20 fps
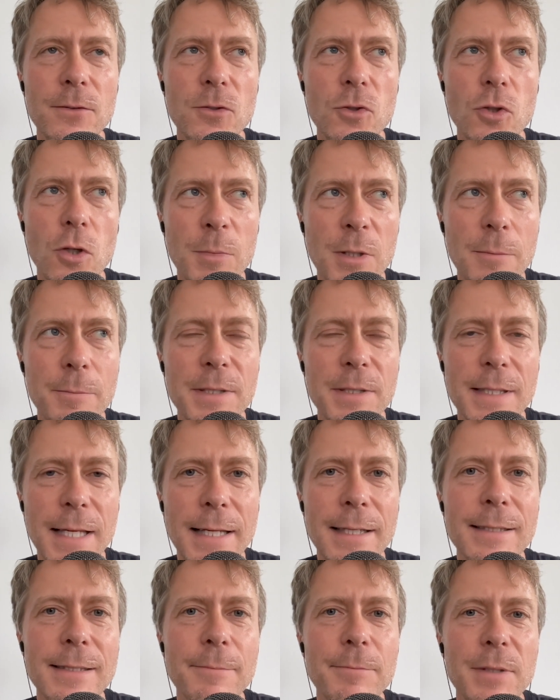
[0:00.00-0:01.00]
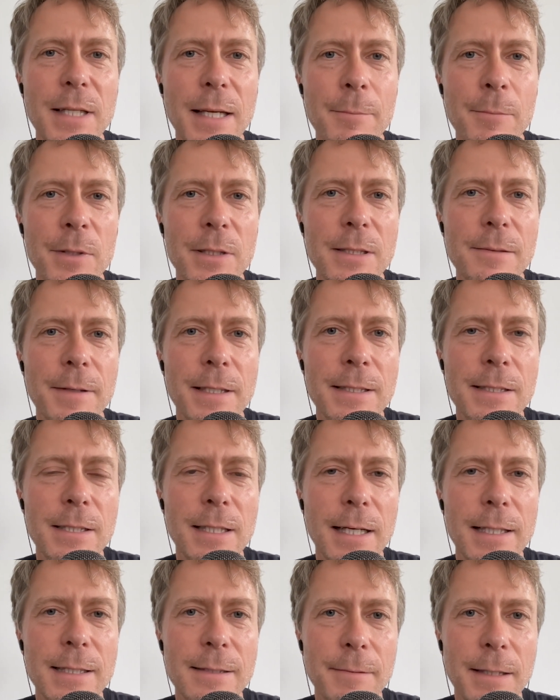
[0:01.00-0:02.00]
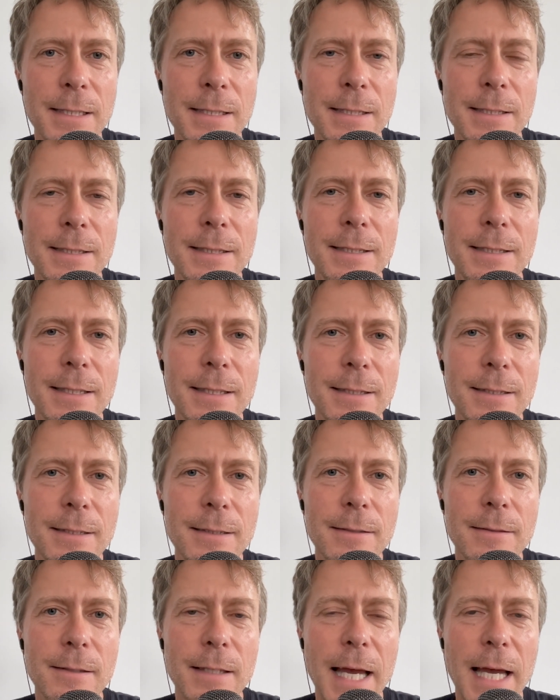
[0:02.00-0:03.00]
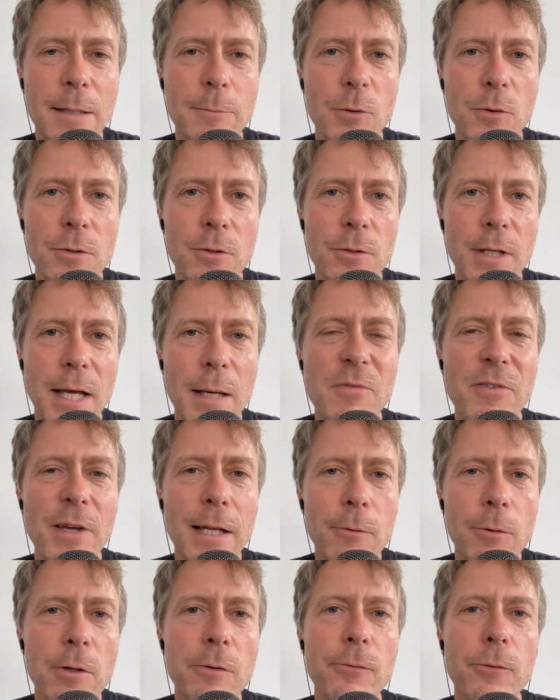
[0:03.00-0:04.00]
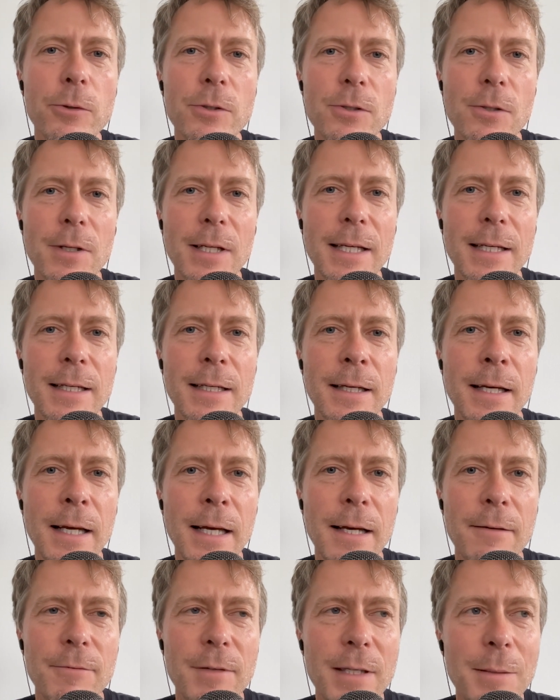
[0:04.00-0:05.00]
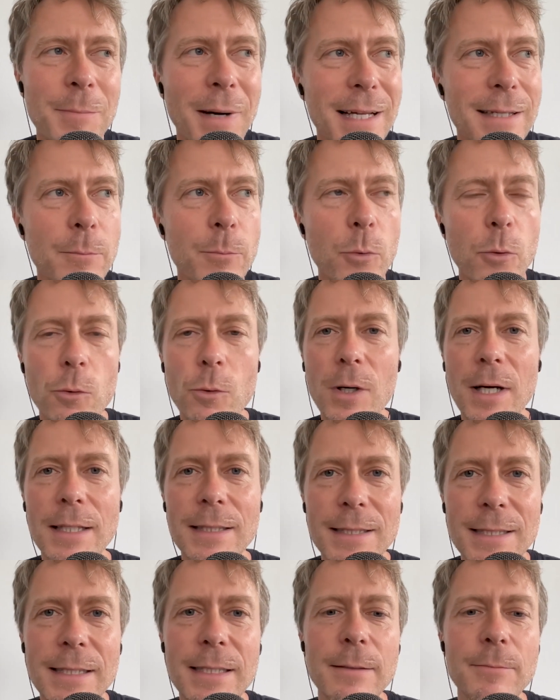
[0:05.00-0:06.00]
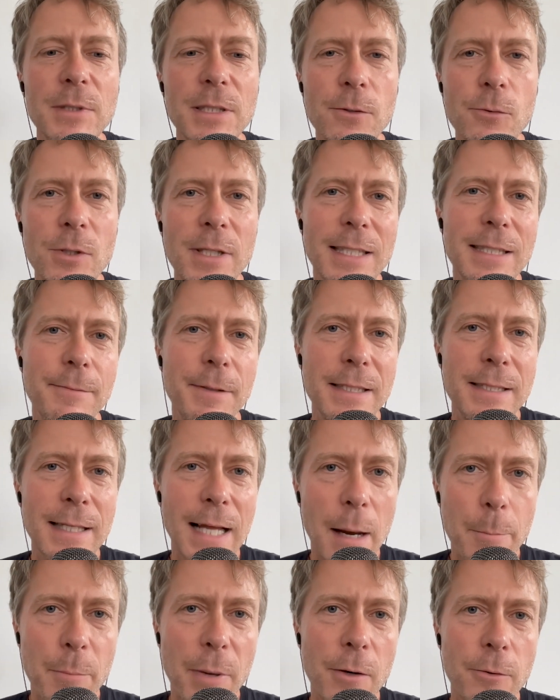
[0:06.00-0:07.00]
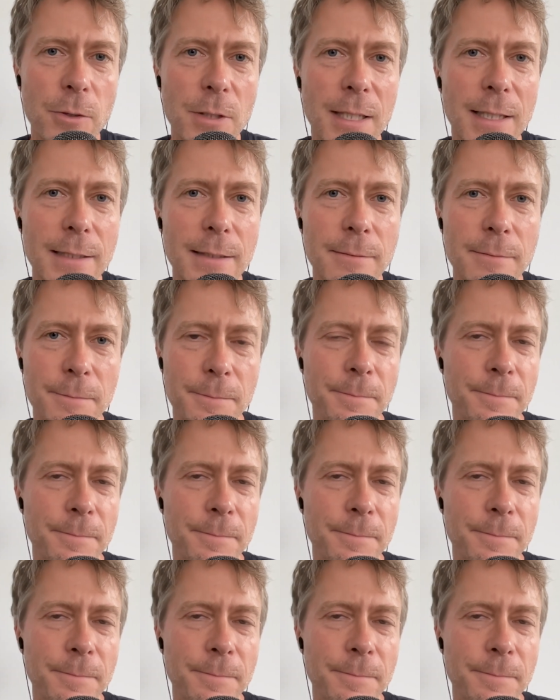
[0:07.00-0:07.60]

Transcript: Sommer, bis Ende September 2023 äh, Eckpunkte oder Empfehlungen vorzulegen, wie man Bürokratie im Gesundheitswesen abbauen kann.